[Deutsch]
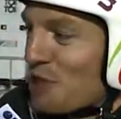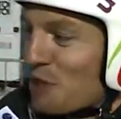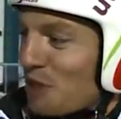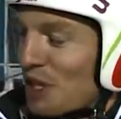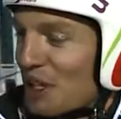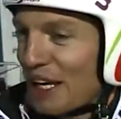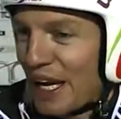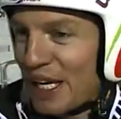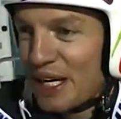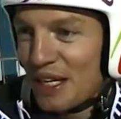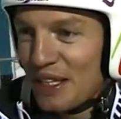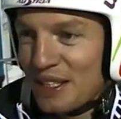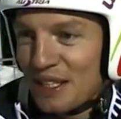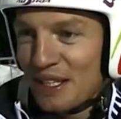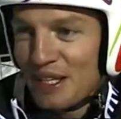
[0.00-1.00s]
durch der
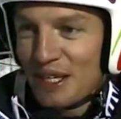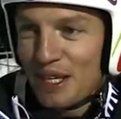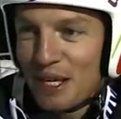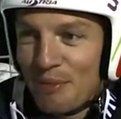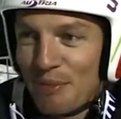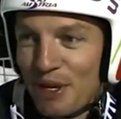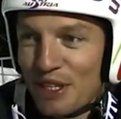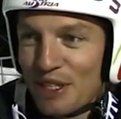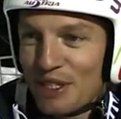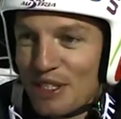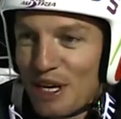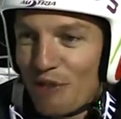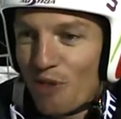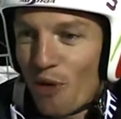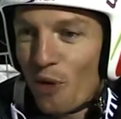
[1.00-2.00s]
Trainer. Ich bin
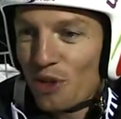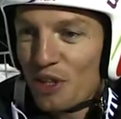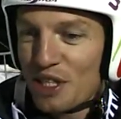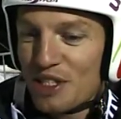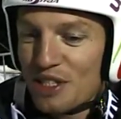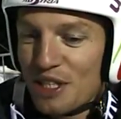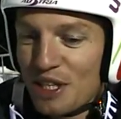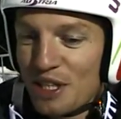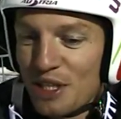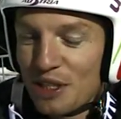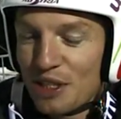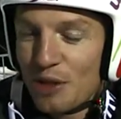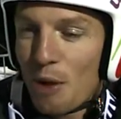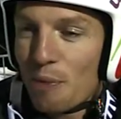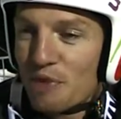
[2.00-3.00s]
sehr froh, dass
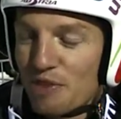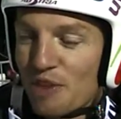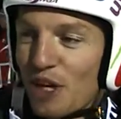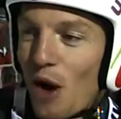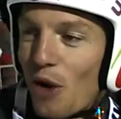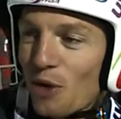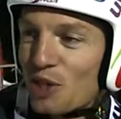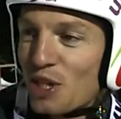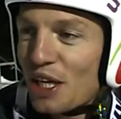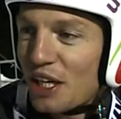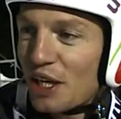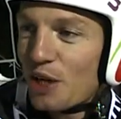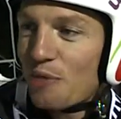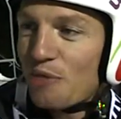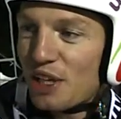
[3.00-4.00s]
ich überhaupt das Vertrauen geschenkt
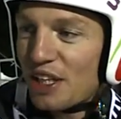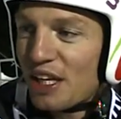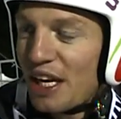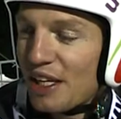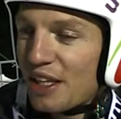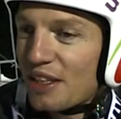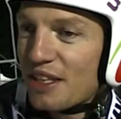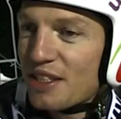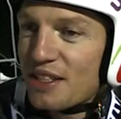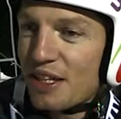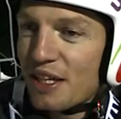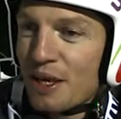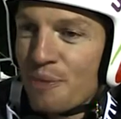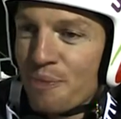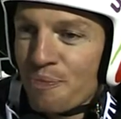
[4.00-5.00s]
habe für die Trainer, dass
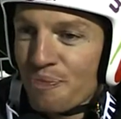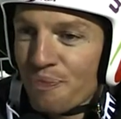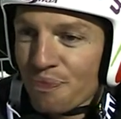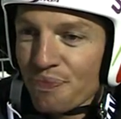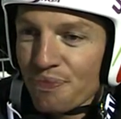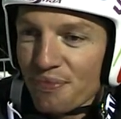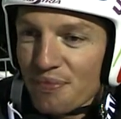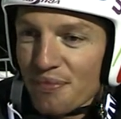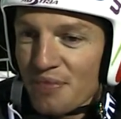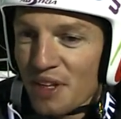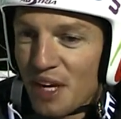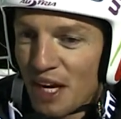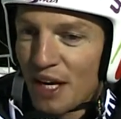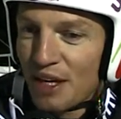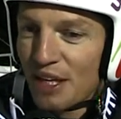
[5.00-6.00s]
ich
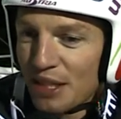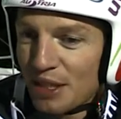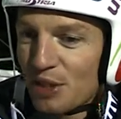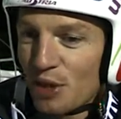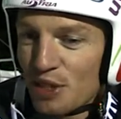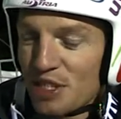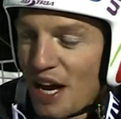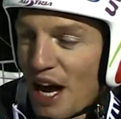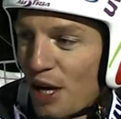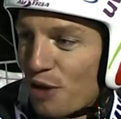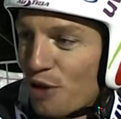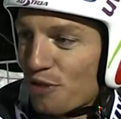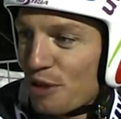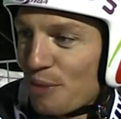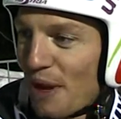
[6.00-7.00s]
äh, in Deutsch in
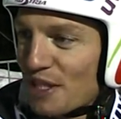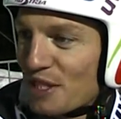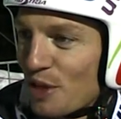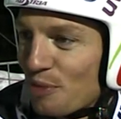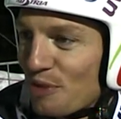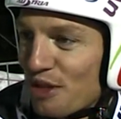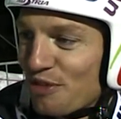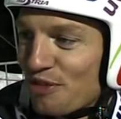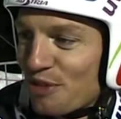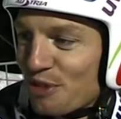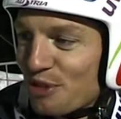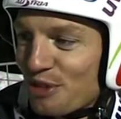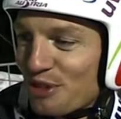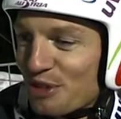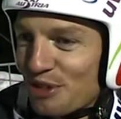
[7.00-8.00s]
Haberkopf dabei sein dürfen.
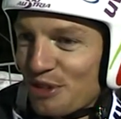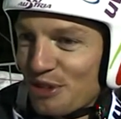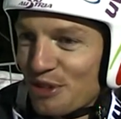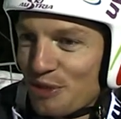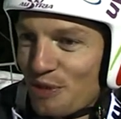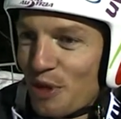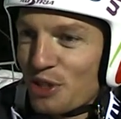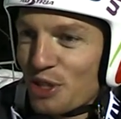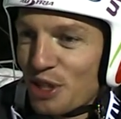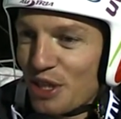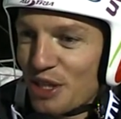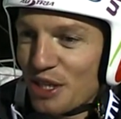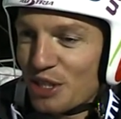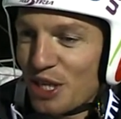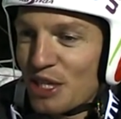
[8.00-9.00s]
Und es war schon
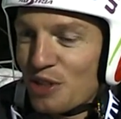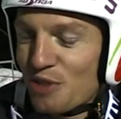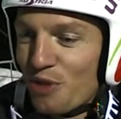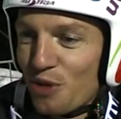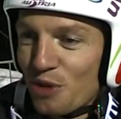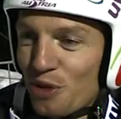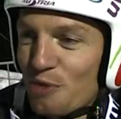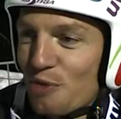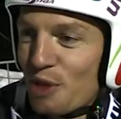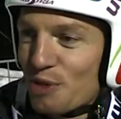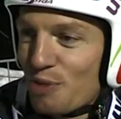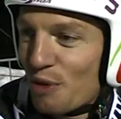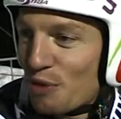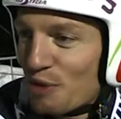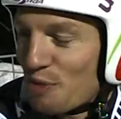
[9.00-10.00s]
ein schönes Gefühl und jetzt bin ich
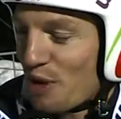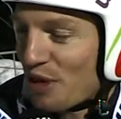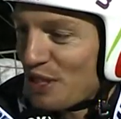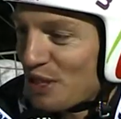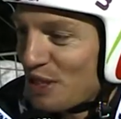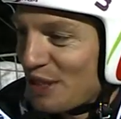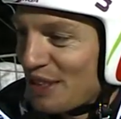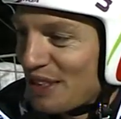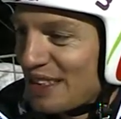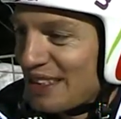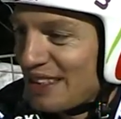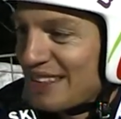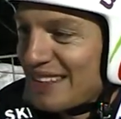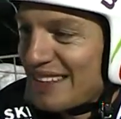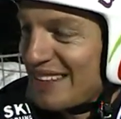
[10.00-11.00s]
gespannt, was morgen ist. Ja.
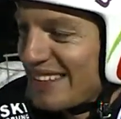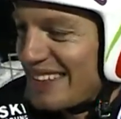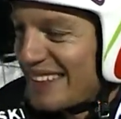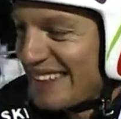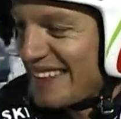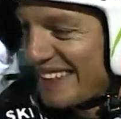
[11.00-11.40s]
Toi, toi,